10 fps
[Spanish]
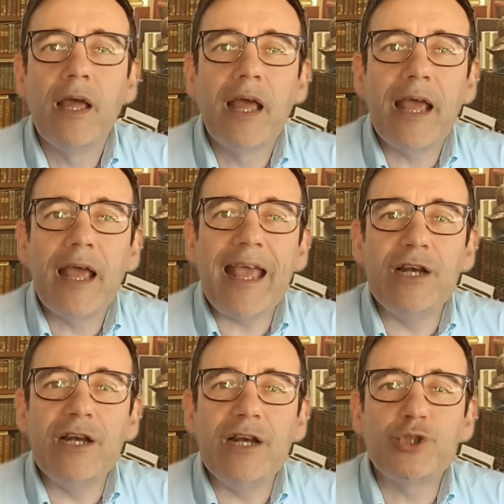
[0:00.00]
El
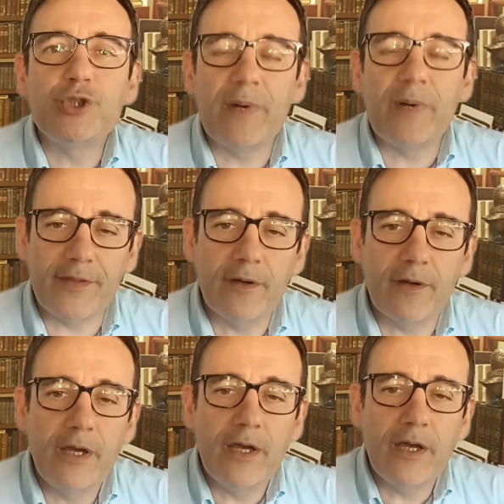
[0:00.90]
suplicio.
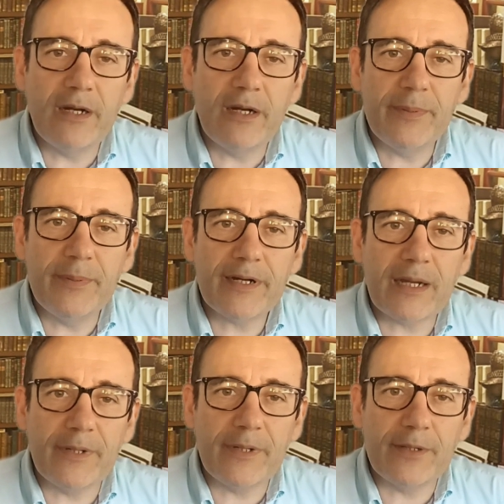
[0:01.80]
Y el primer
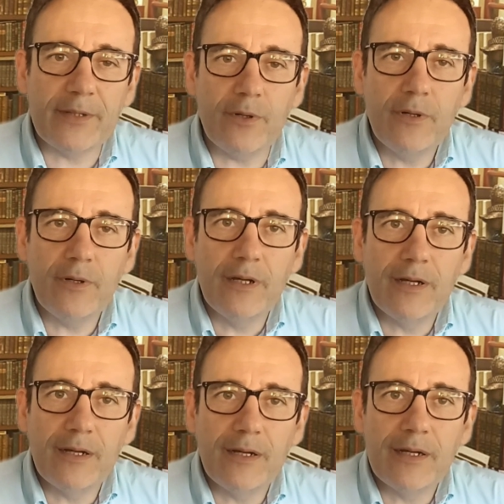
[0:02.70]
capítulo,
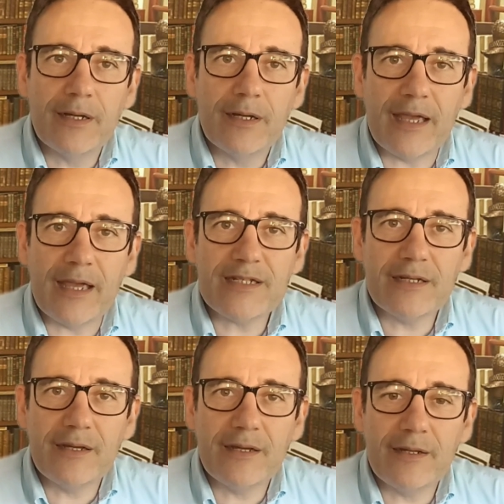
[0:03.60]
que es,
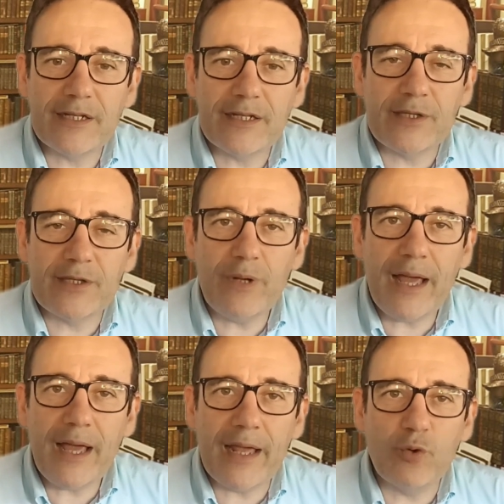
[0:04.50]
se titula
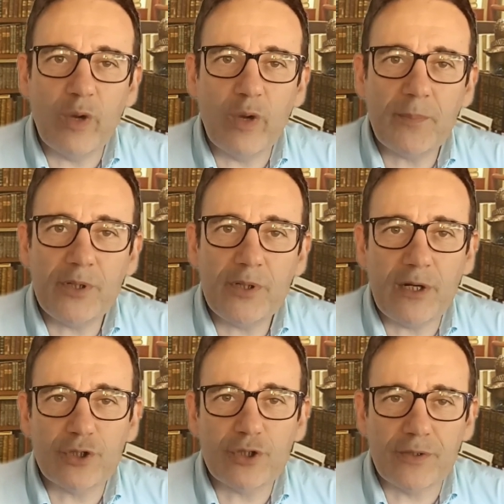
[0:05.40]
El cuerpo de los
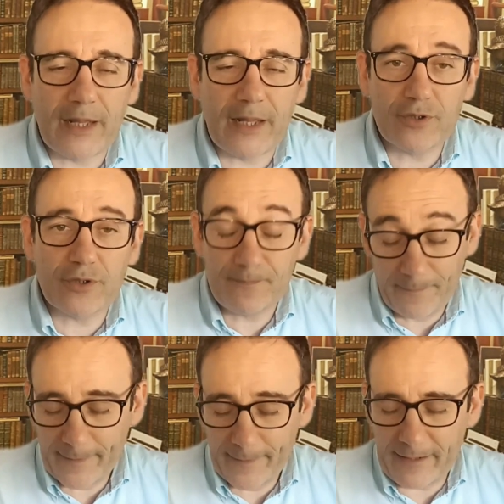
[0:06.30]
condenados.
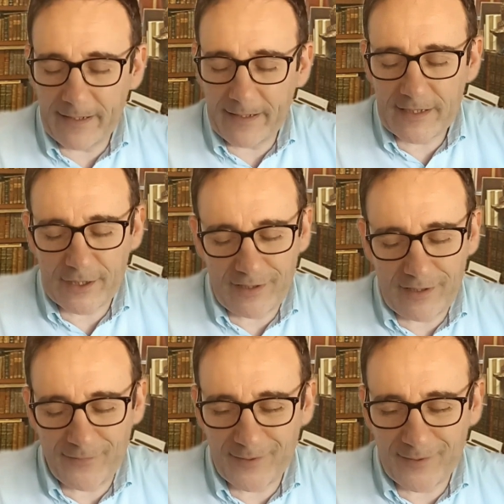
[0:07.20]
Ya veréis que una
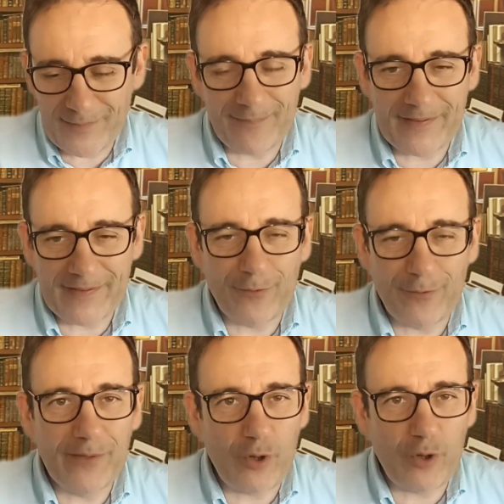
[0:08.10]
forma de empezar un
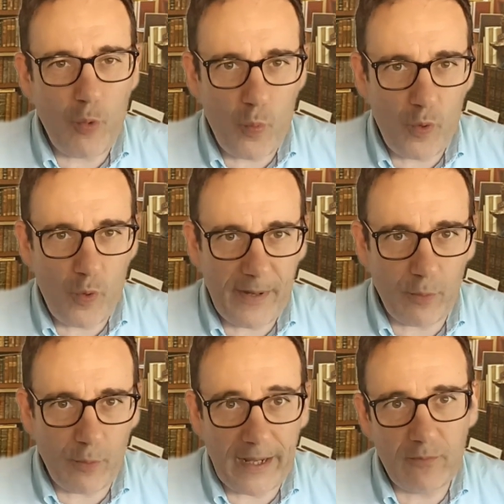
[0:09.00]
libro muy peculiar,
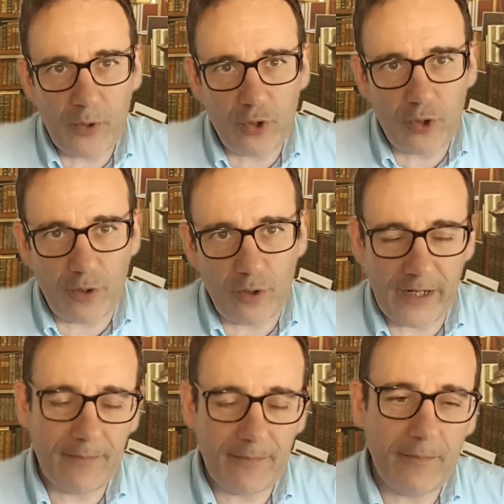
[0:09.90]
un poco gore.
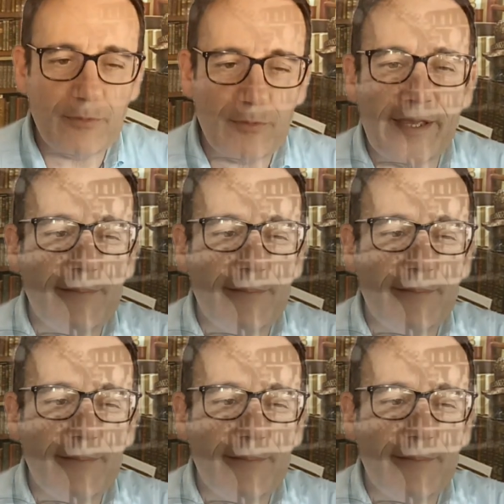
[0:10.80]
Vamos allá.